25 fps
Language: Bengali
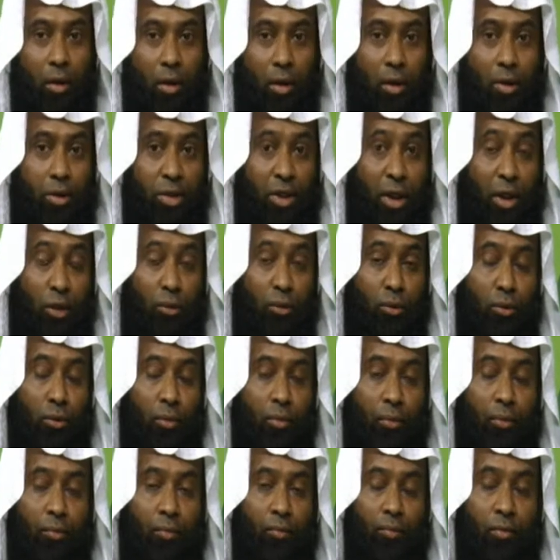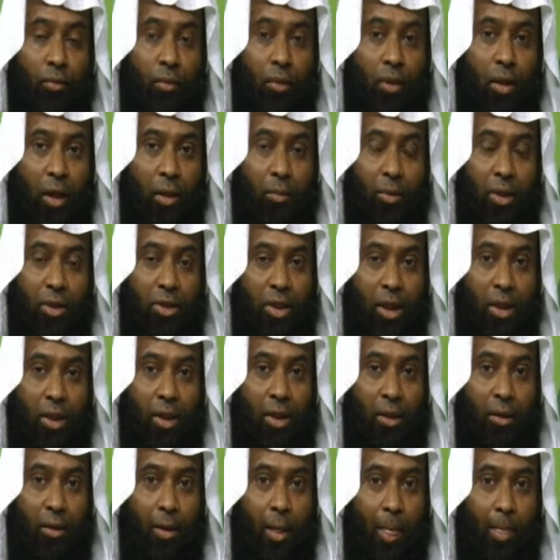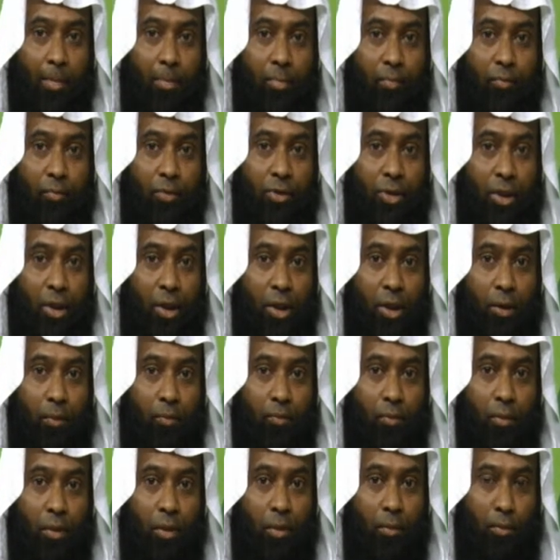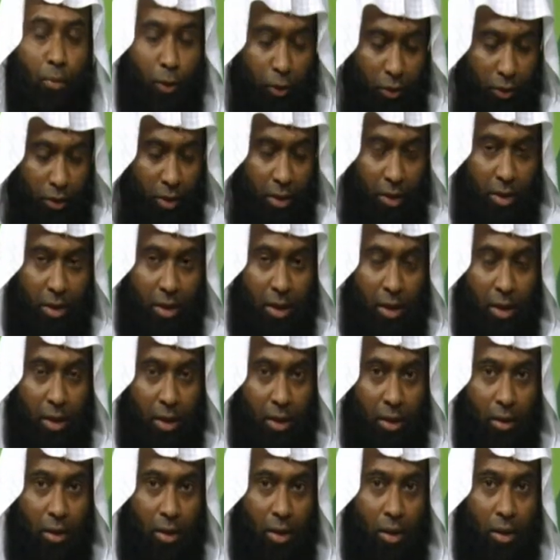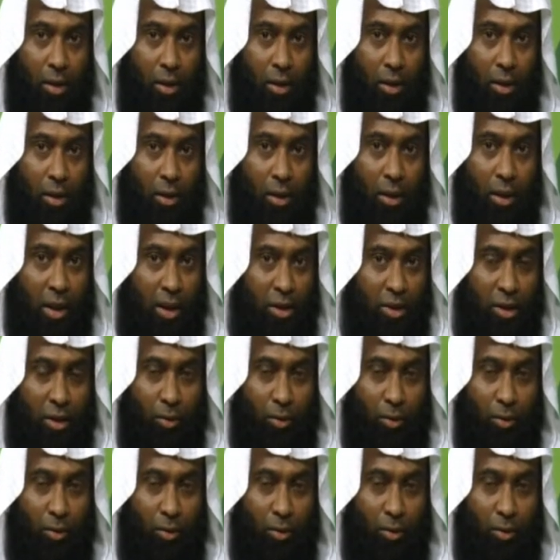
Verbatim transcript: জাদু আমরা জানি যে প্রত্যেকটা কাজের